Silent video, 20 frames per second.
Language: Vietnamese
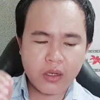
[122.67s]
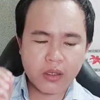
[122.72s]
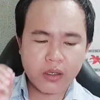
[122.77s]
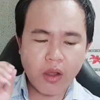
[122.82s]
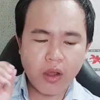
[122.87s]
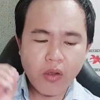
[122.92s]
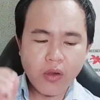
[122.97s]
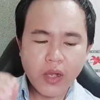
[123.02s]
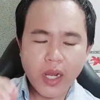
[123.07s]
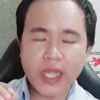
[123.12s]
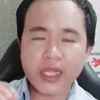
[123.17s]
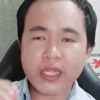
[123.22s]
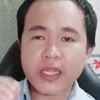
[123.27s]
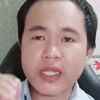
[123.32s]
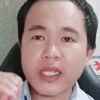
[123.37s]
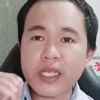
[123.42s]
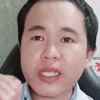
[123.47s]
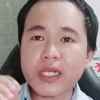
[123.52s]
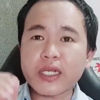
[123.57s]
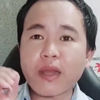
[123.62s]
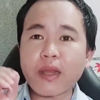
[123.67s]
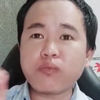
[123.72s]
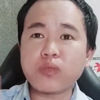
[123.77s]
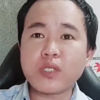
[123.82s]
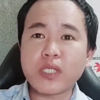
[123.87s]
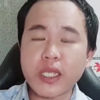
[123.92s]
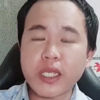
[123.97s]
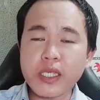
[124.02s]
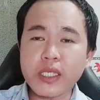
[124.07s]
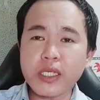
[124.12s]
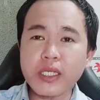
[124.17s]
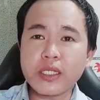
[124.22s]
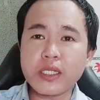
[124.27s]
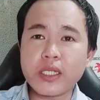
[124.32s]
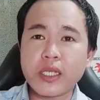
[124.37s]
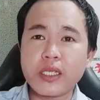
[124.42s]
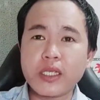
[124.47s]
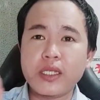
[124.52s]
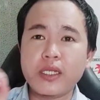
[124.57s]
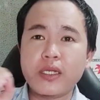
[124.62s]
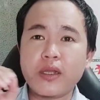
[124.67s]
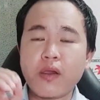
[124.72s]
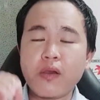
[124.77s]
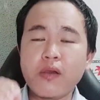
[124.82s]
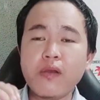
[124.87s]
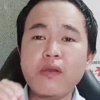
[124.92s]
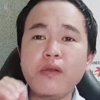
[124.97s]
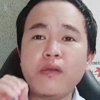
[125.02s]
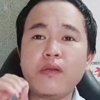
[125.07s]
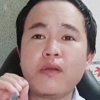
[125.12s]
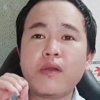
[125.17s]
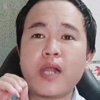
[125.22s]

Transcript: nó là tiết đông chí thì nó